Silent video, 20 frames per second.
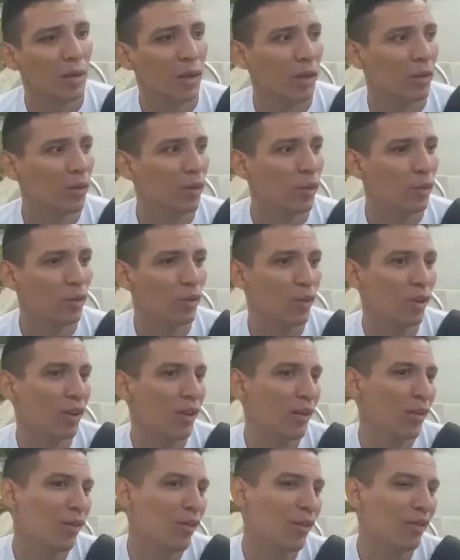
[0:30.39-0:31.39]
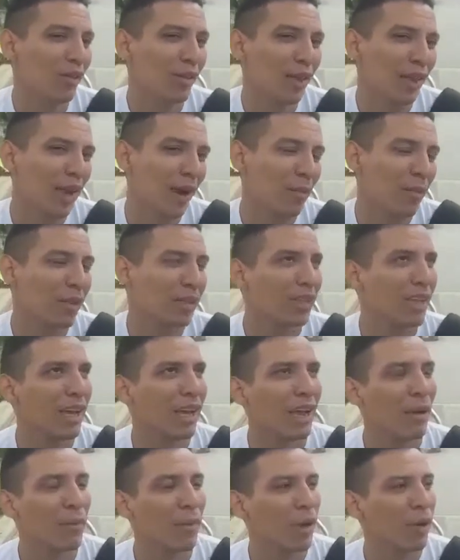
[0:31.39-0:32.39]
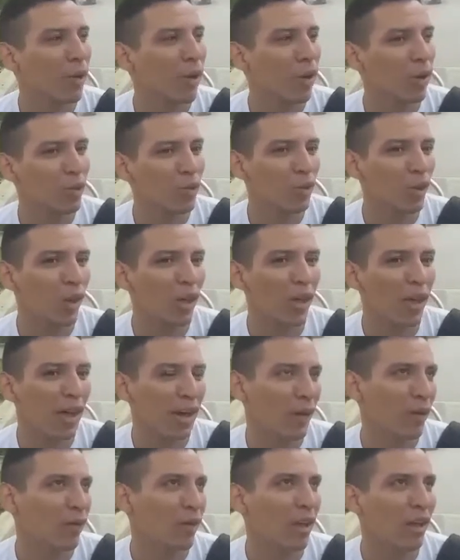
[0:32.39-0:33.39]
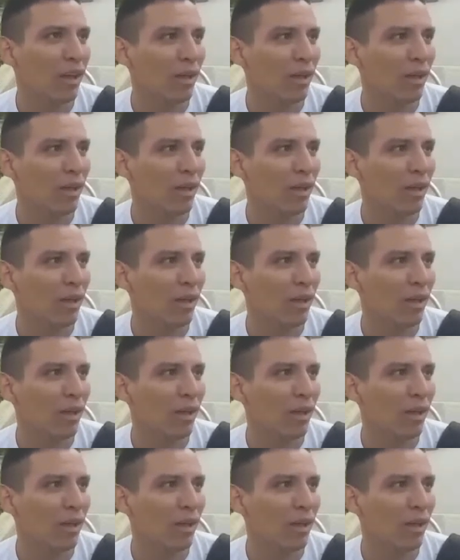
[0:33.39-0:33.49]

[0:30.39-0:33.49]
las soluciones escapan ya de las manos de los ciudadanos,